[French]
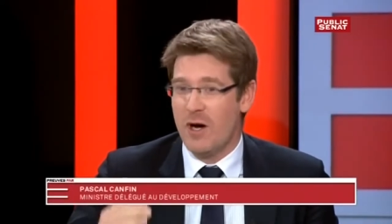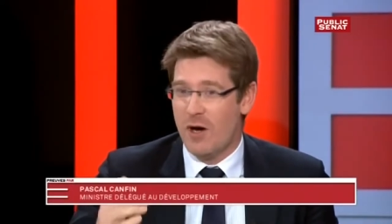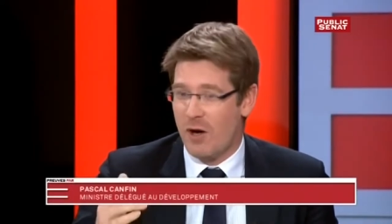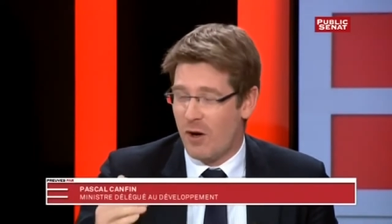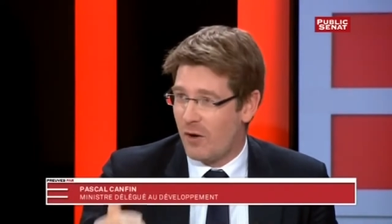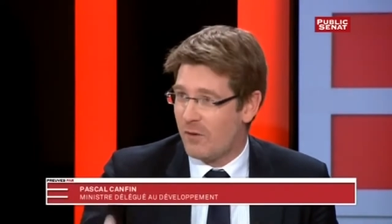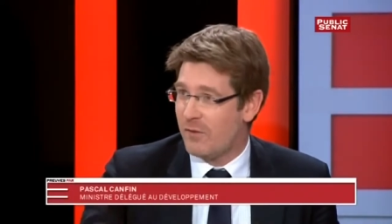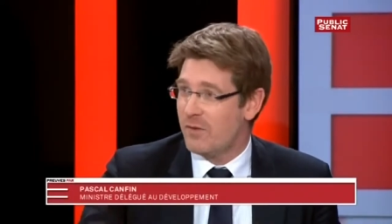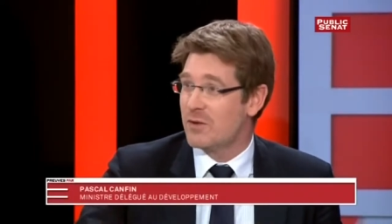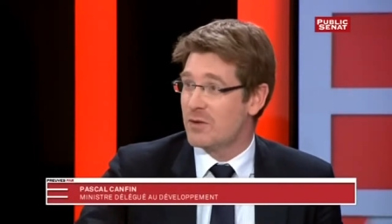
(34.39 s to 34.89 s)
En
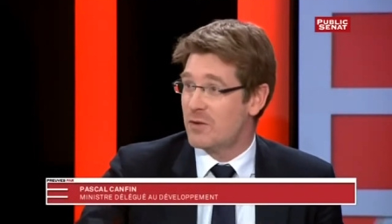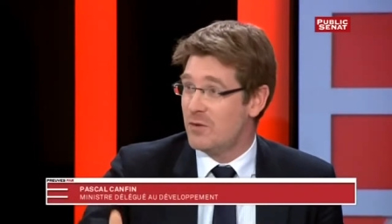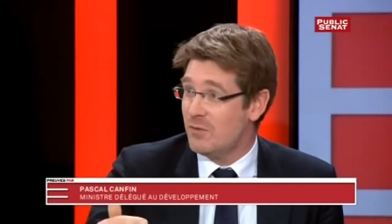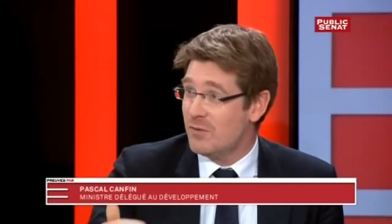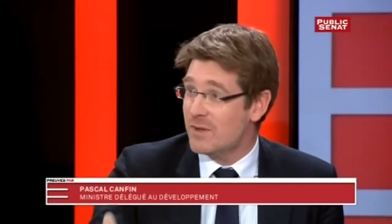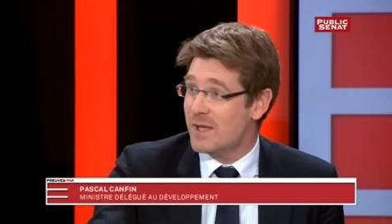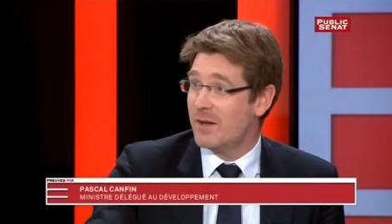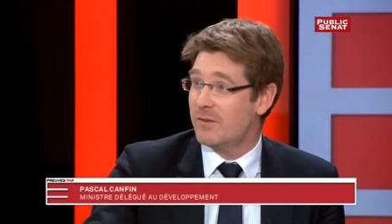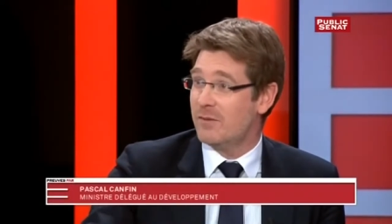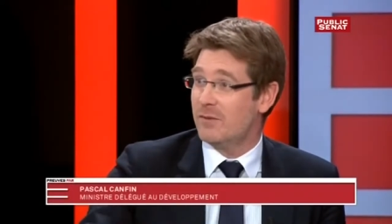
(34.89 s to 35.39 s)
revanche,
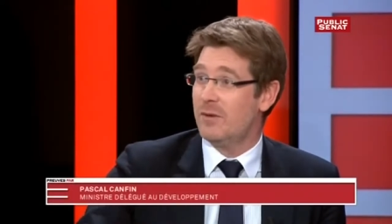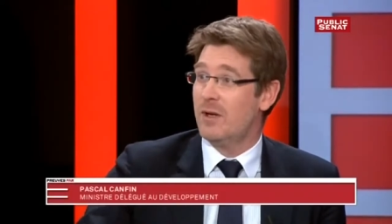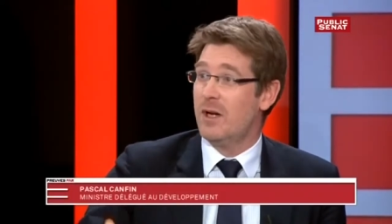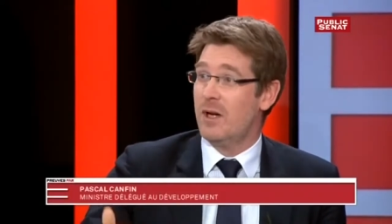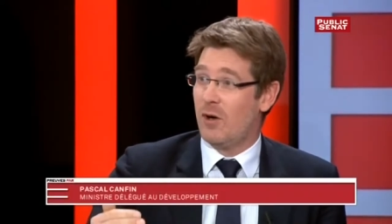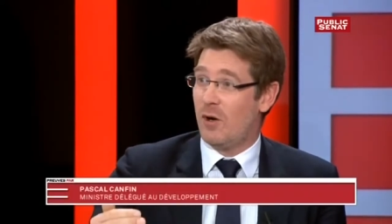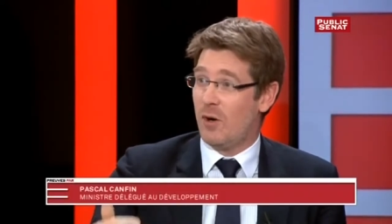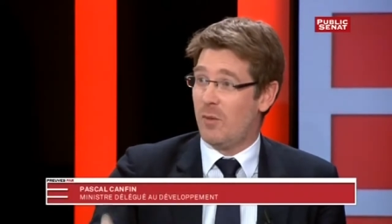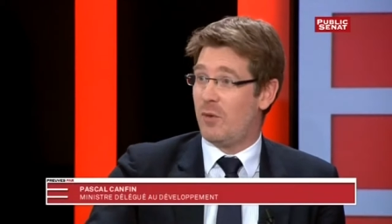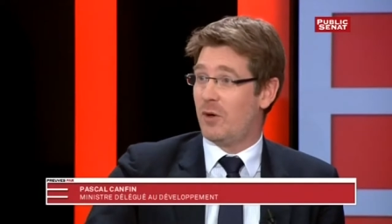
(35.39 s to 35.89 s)
nous avons
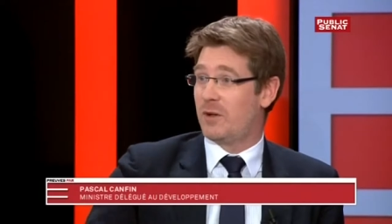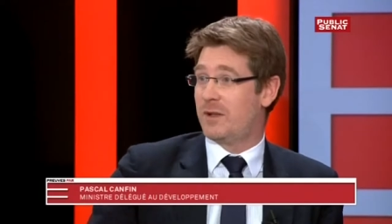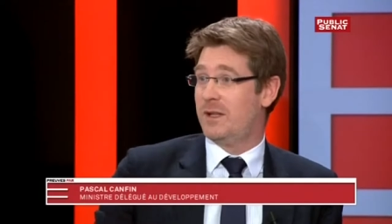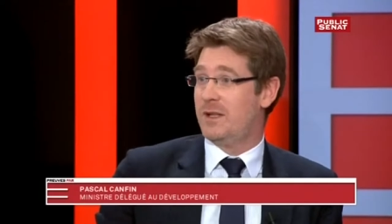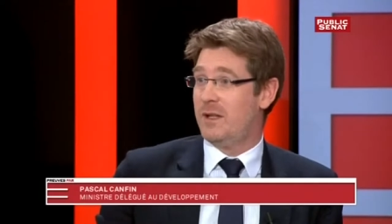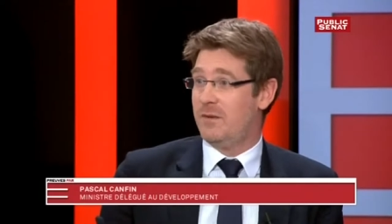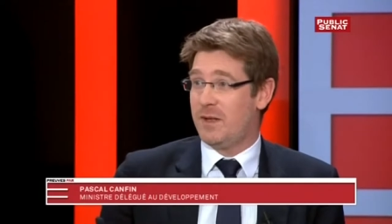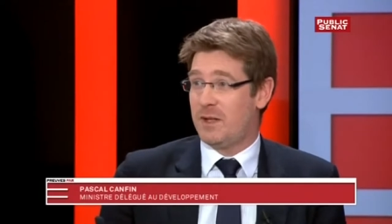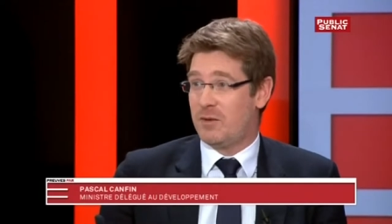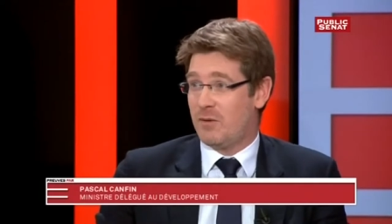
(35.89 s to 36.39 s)
remporté
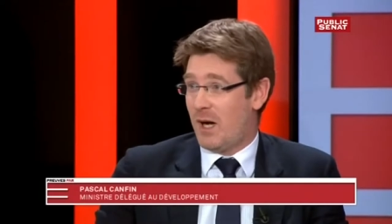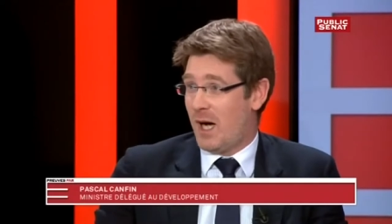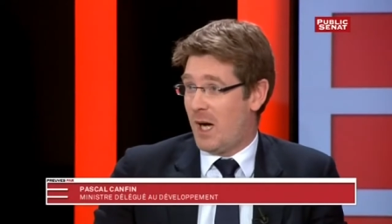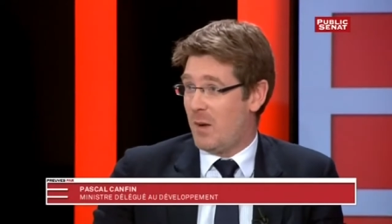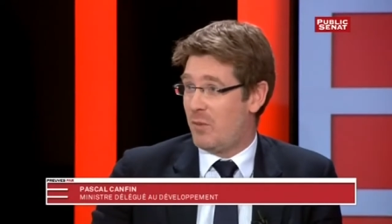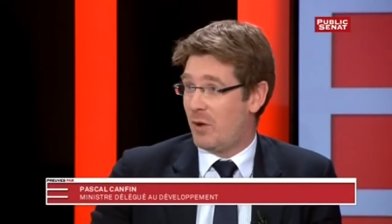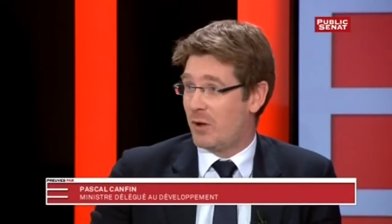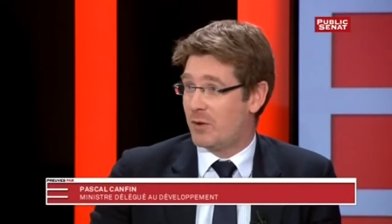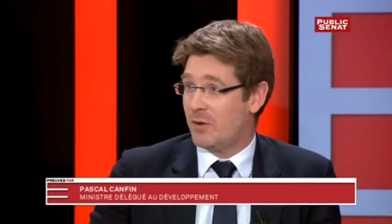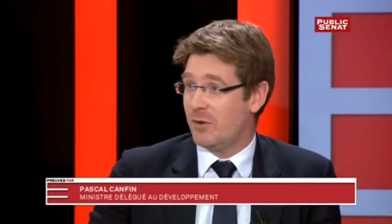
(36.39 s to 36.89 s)
des victoires
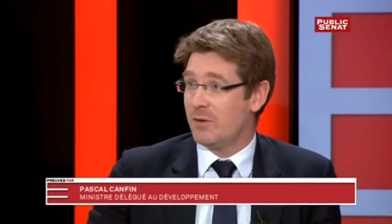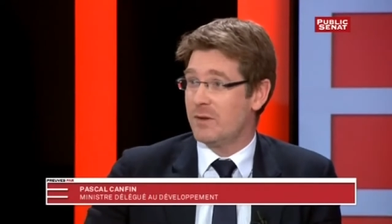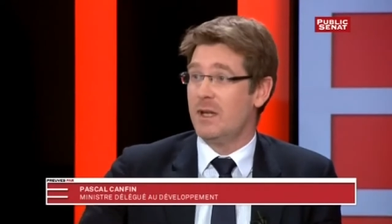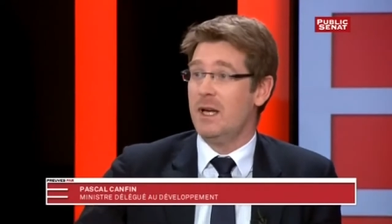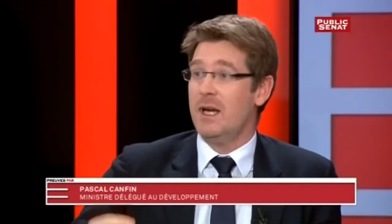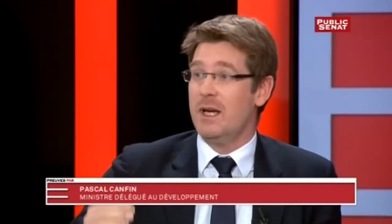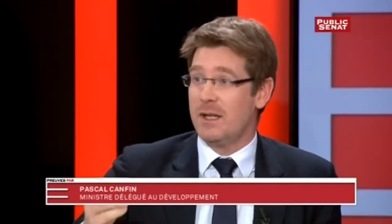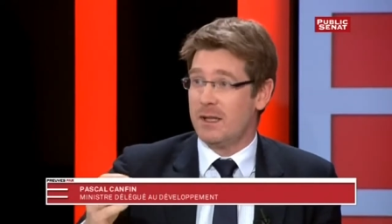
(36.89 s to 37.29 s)
importantes